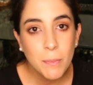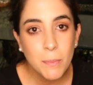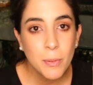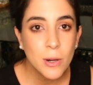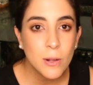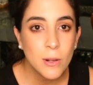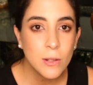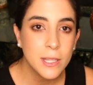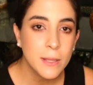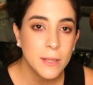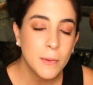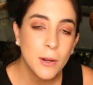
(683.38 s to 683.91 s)
Y
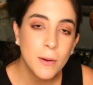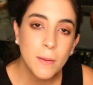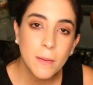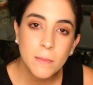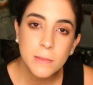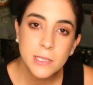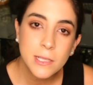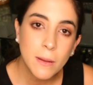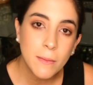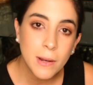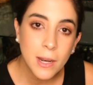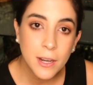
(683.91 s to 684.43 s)
por último
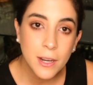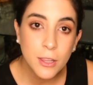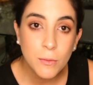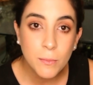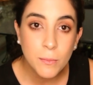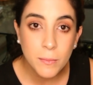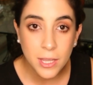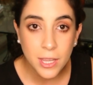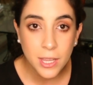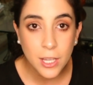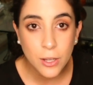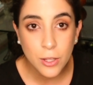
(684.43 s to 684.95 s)
vamos a hablar
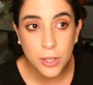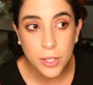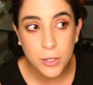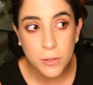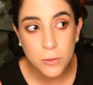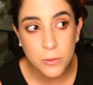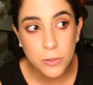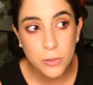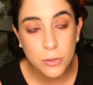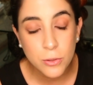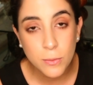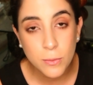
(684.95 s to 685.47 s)
de un video
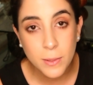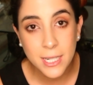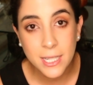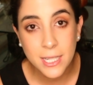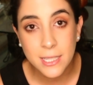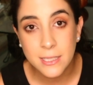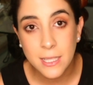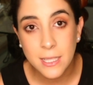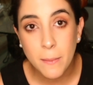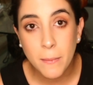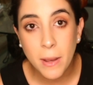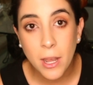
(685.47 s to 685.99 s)
de un youtuber
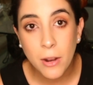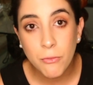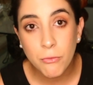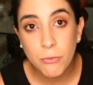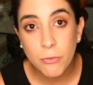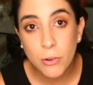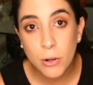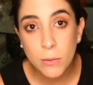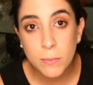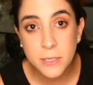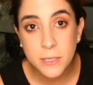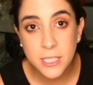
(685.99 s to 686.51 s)
que se
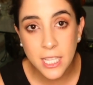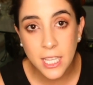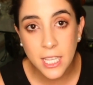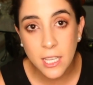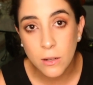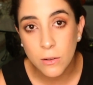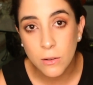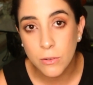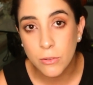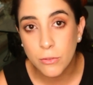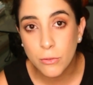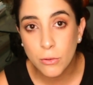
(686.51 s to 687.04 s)
llama
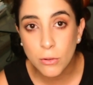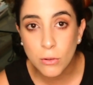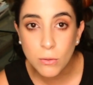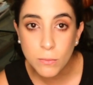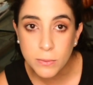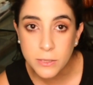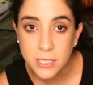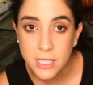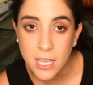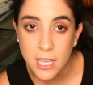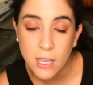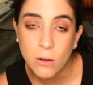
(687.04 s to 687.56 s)
Rupsi o
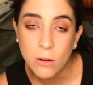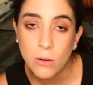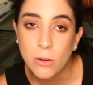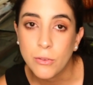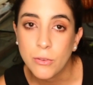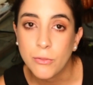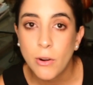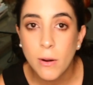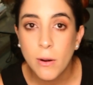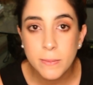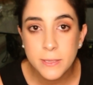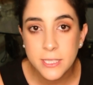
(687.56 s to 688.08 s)
Rupsi
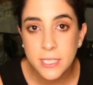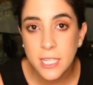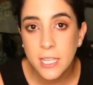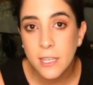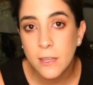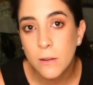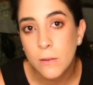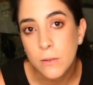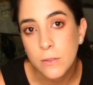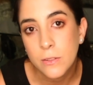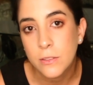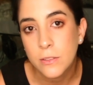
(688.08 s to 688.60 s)
o
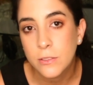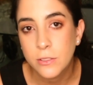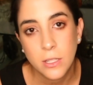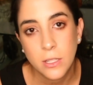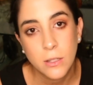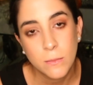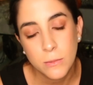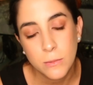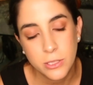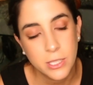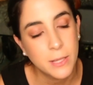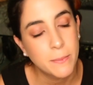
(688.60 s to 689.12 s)
Rupsi o no
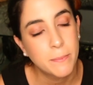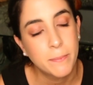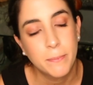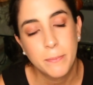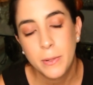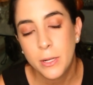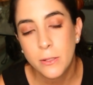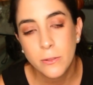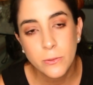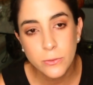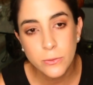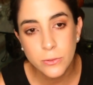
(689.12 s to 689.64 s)
sé cómo se
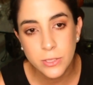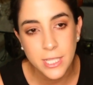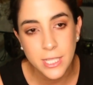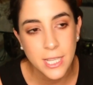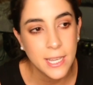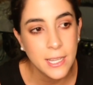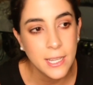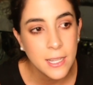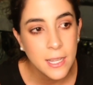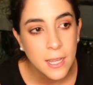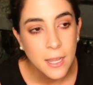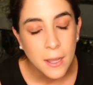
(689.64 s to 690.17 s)

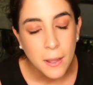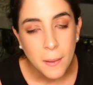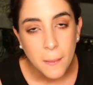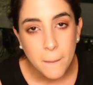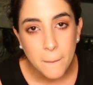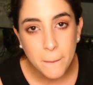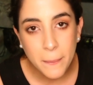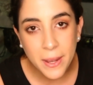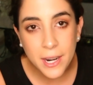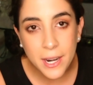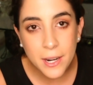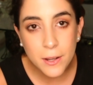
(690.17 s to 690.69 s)
pronuncie.
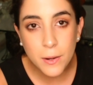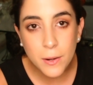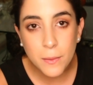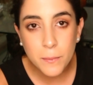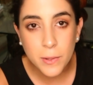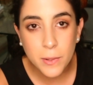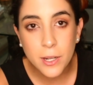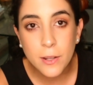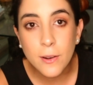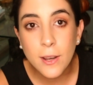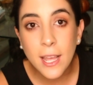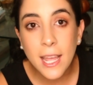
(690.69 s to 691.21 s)

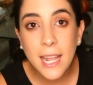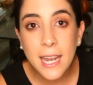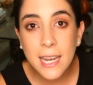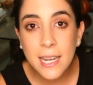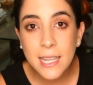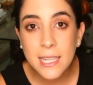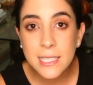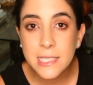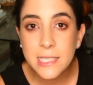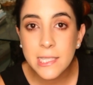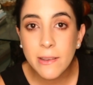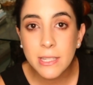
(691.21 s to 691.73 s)
Pero bueno,
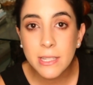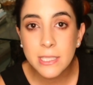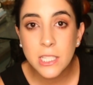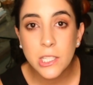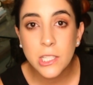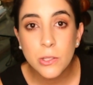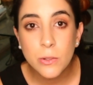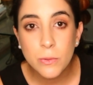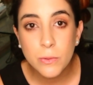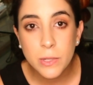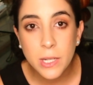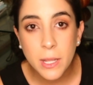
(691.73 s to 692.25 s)
él estaba
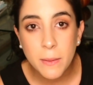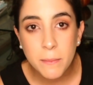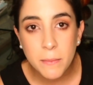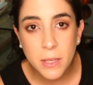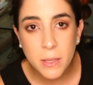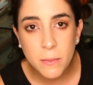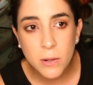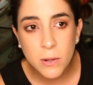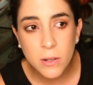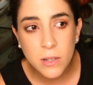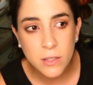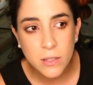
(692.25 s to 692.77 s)
haciendo un en
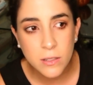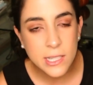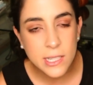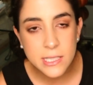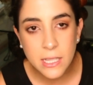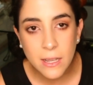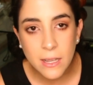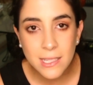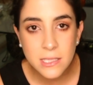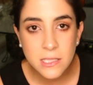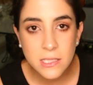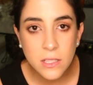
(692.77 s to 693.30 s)
vivo, creo
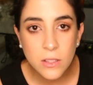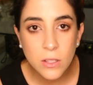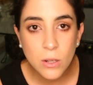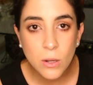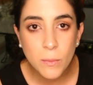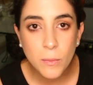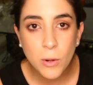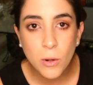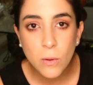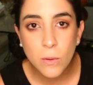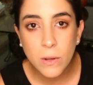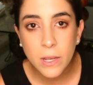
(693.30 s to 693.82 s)
que estaba
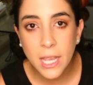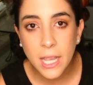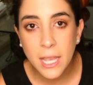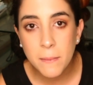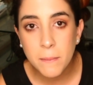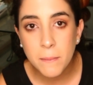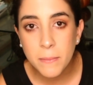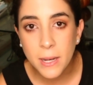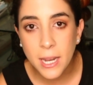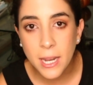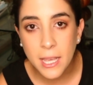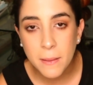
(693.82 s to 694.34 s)
haciendo como un
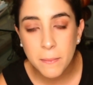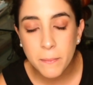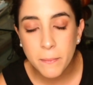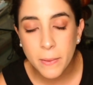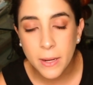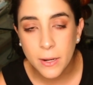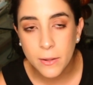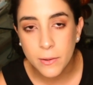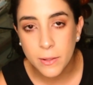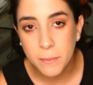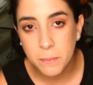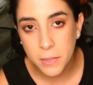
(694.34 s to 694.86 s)
gameplay
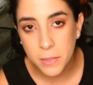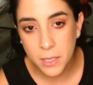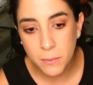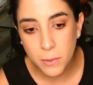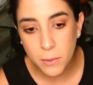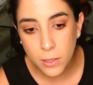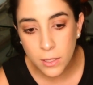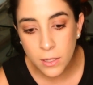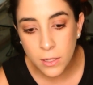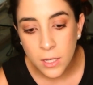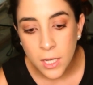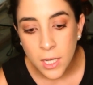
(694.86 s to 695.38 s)
pero en
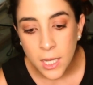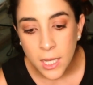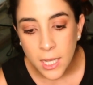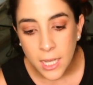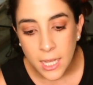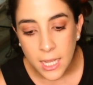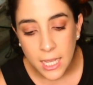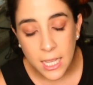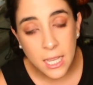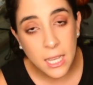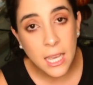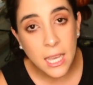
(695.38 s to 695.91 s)
vivo.
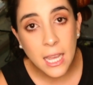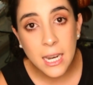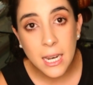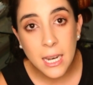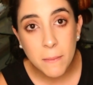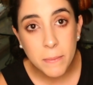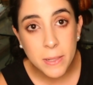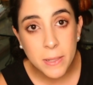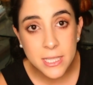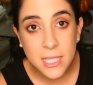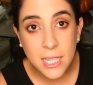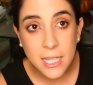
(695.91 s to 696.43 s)
Y
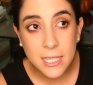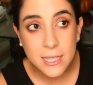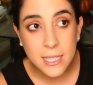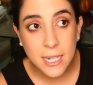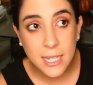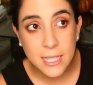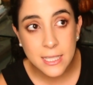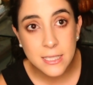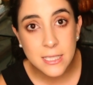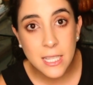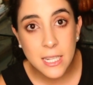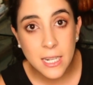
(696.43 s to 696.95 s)
en la parte de
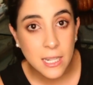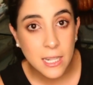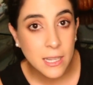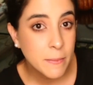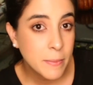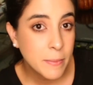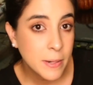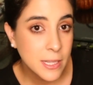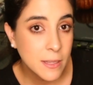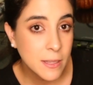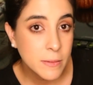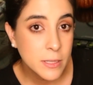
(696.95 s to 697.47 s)
atrás, en
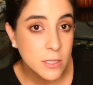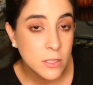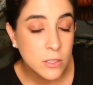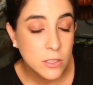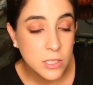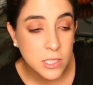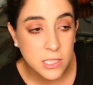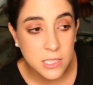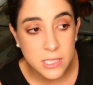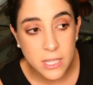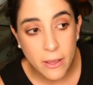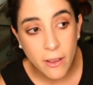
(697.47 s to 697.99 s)
el departamento
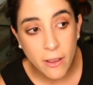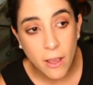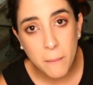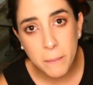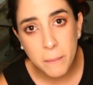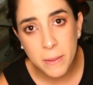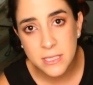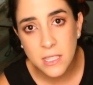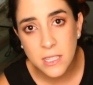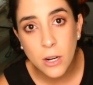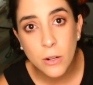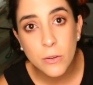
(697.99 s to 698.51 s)
donde
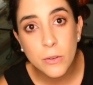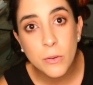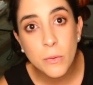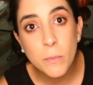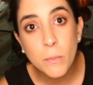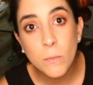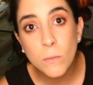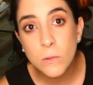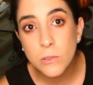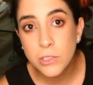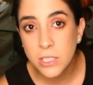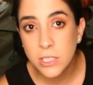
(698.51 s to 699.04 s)
estaba,
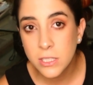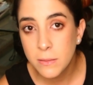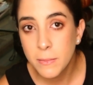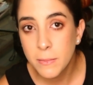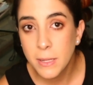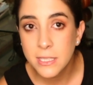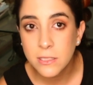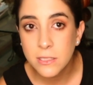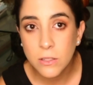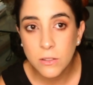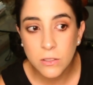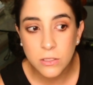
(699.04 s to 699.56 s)
pasaron
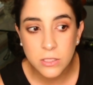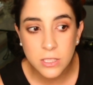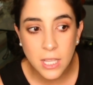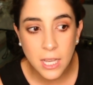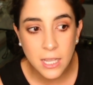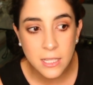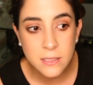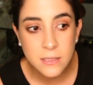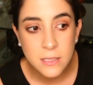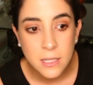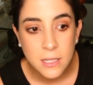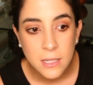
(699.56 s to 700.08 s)
muchísimas
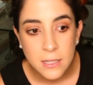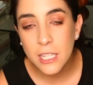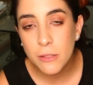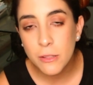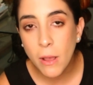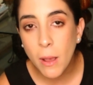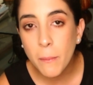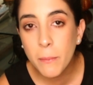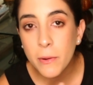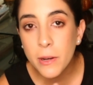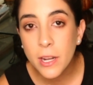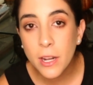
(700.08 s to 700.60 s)
cosas.
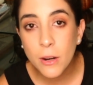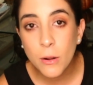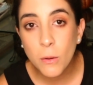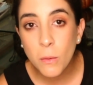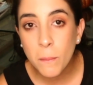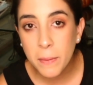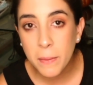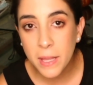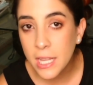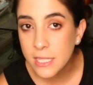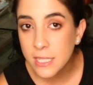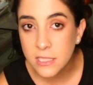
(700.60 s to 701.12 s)
Les voy a poner
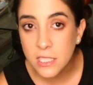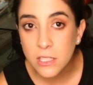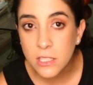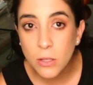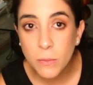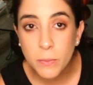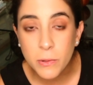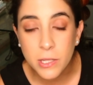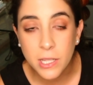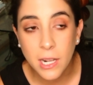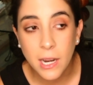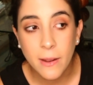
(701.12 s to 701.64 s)
un
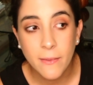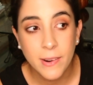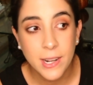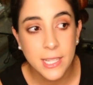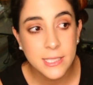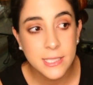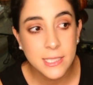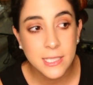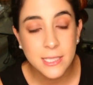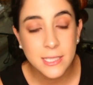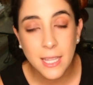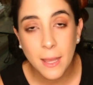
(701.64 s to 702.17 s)
pedacito porque la
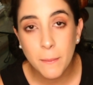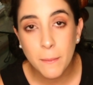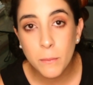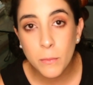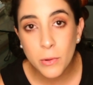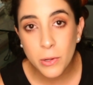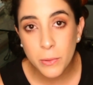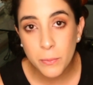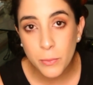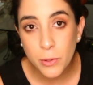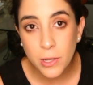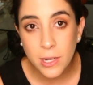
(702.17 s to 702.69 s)
verdad es que está
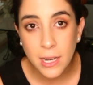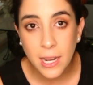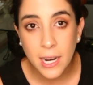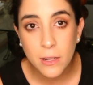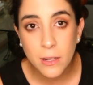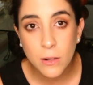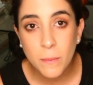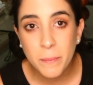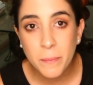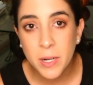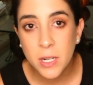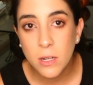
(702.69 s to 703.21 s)
muy muy
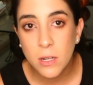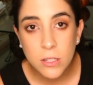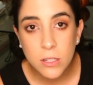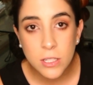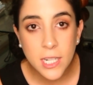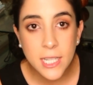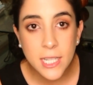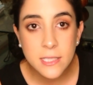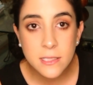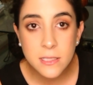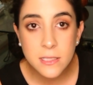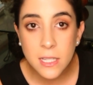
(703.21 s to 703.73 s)
largo, pero
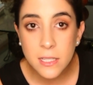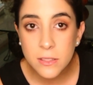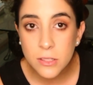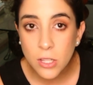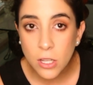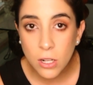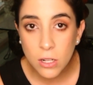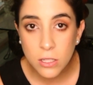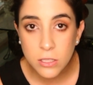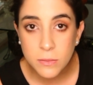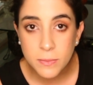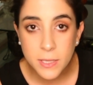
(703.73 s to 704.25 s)
los links de
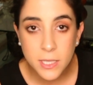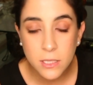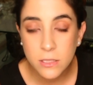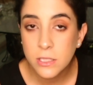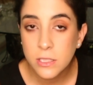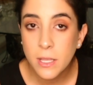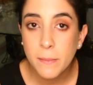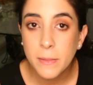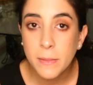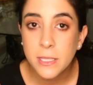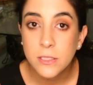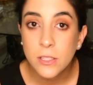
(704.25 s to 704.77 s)
todos los
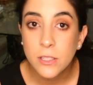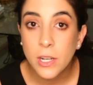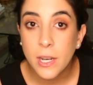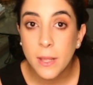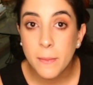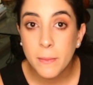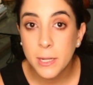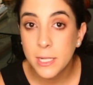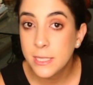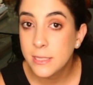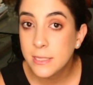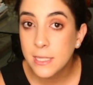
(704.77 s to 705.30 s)
videos que
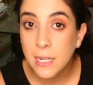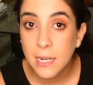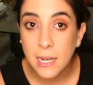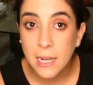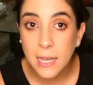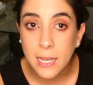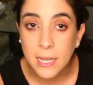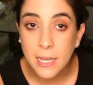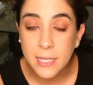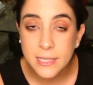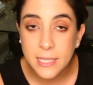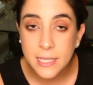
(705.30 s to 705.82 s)
mencioné van a estar
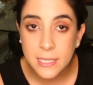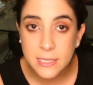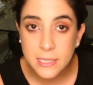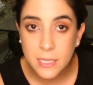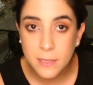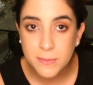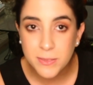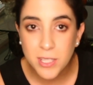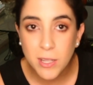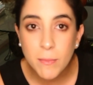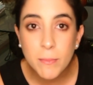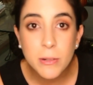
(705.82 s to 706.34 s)
en la cajita de
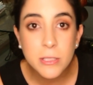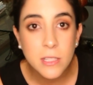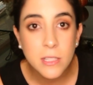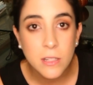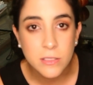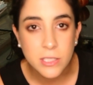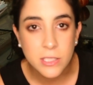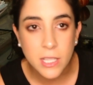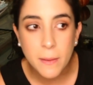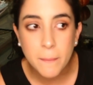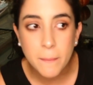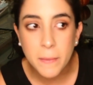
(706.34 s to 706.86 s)
descripción por
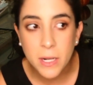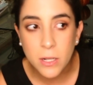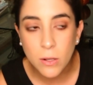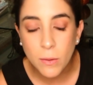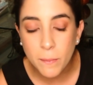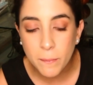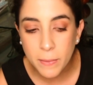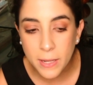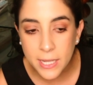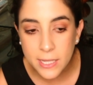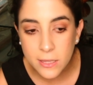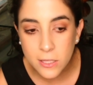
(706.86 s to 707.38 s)
si los quieren ver
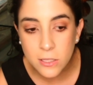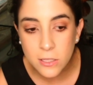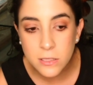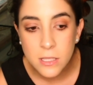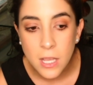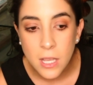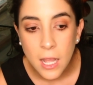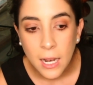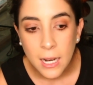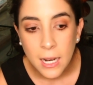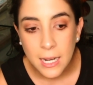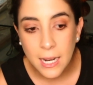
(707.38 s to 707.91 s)

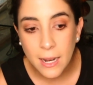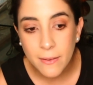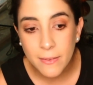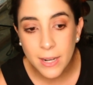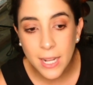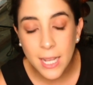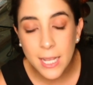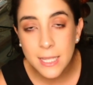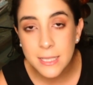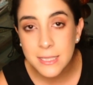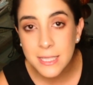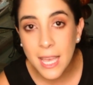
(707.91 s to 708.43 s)
completos. La
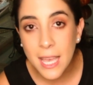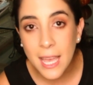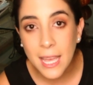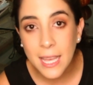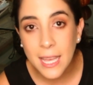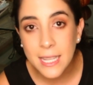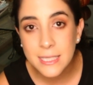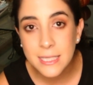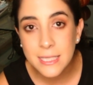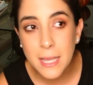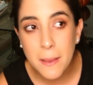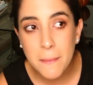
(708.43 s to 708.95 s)
verdad es
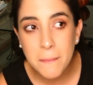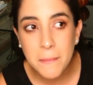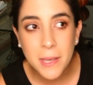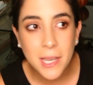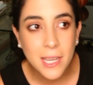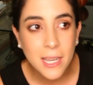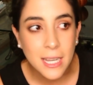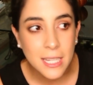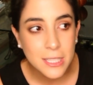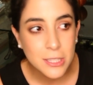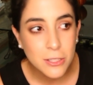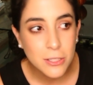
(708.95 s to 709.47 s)
que este
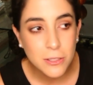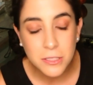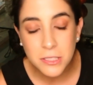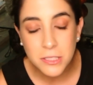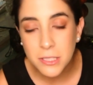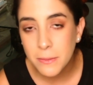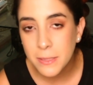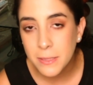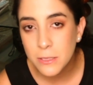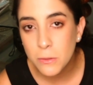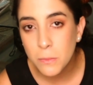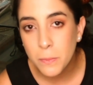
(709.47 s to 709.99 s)
me encantó,
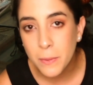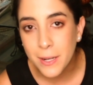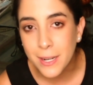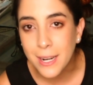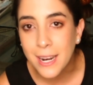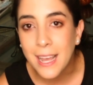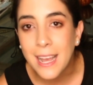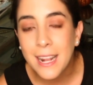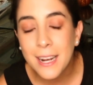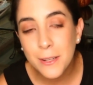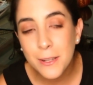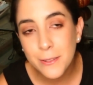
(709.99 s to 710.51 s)
se ve
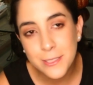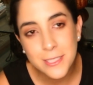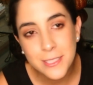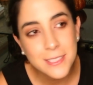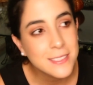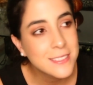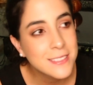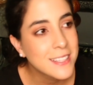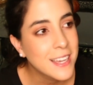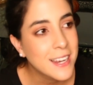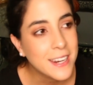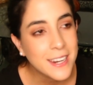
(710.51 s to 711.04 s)
súper real, no
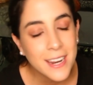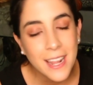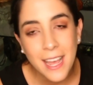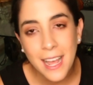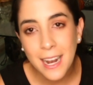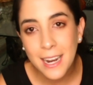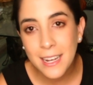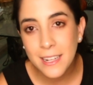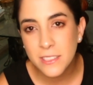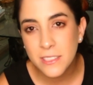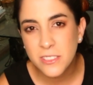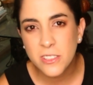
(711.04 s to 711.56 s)
sé si sea
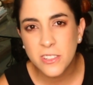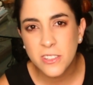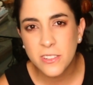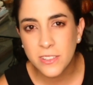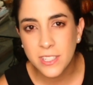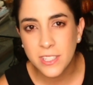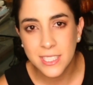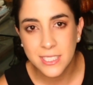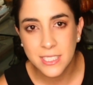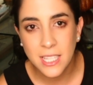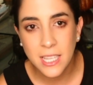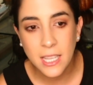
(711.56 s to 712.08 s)
real, yo
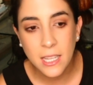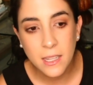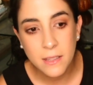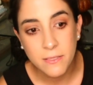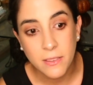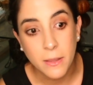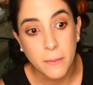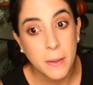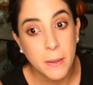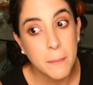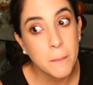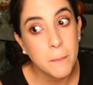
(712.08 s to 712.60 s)
creo que
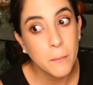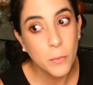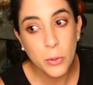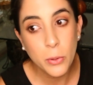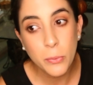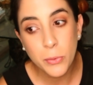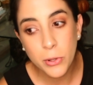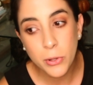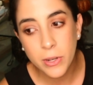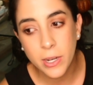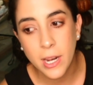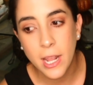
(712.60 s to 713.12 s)
sí, se ve
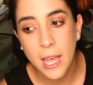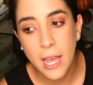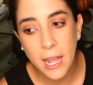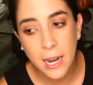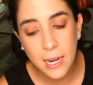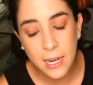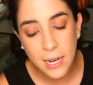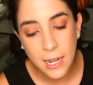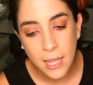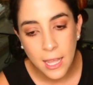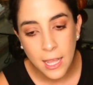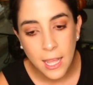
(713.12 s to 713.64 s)
muy muy
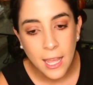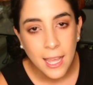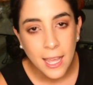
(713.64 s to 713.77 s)
real.